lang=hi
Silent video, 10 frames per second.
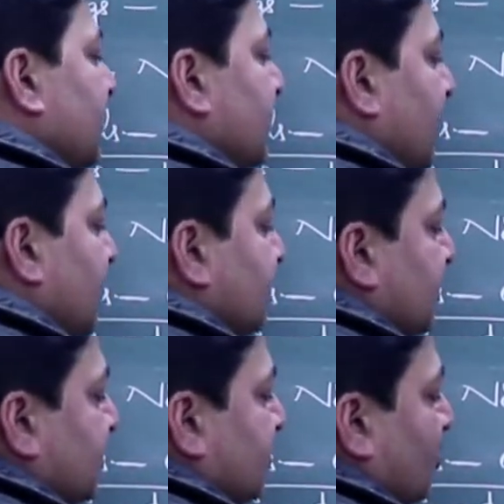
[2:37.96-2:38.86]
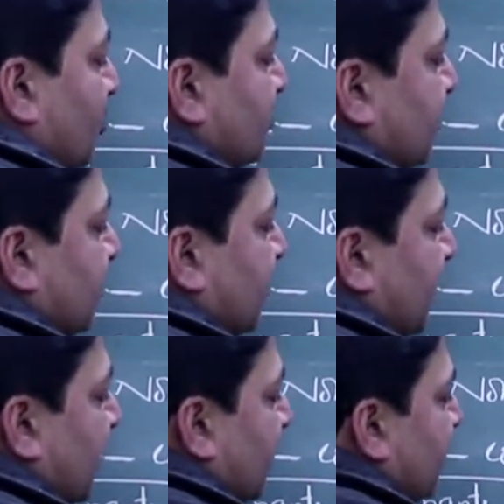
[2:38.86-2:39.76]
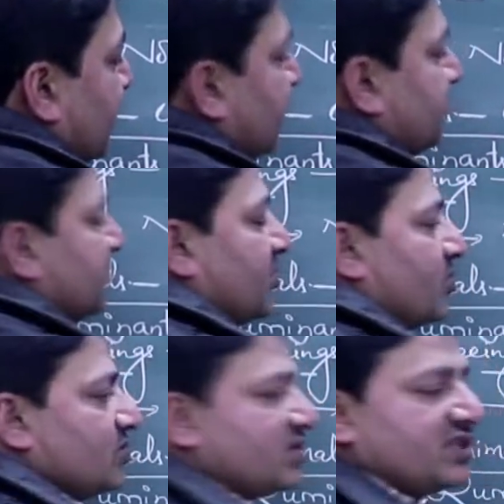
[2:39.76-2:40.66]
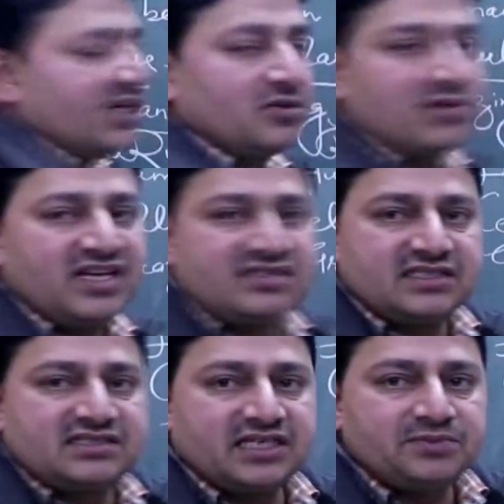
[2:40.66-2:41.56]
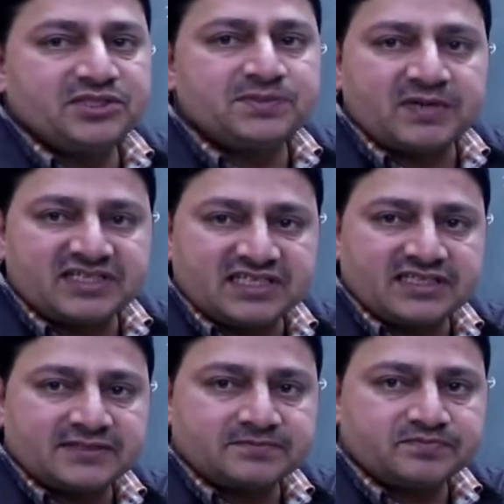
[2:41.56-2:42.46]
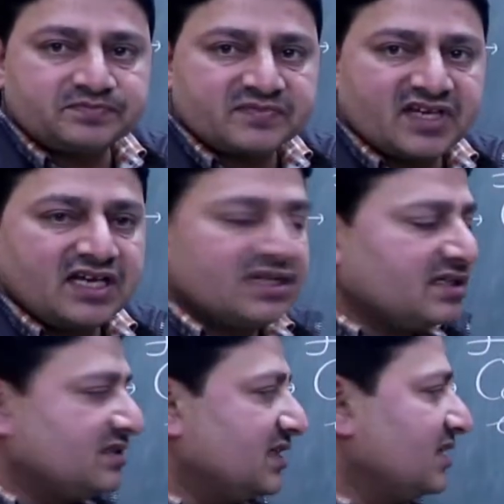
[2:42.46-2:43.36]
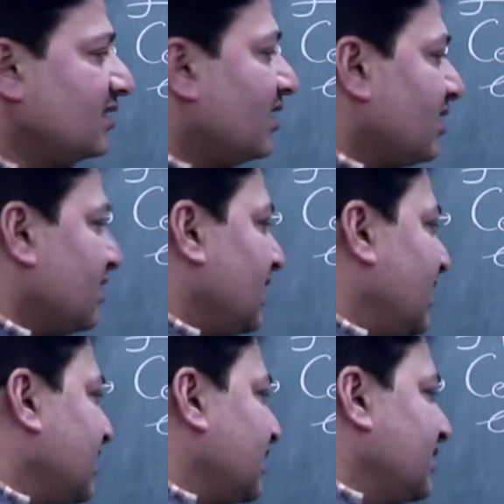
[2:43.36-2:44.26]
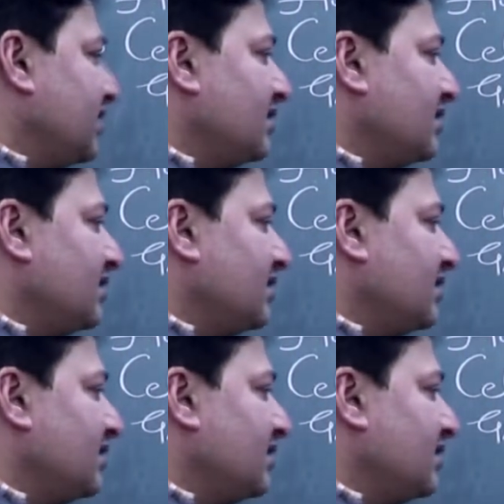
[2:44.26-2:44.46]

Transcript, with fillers: डाइजेस्ट हो जाता है बिकॉज सेलुलेज एंजाइम इज प्रेजेंट यही कारण है कि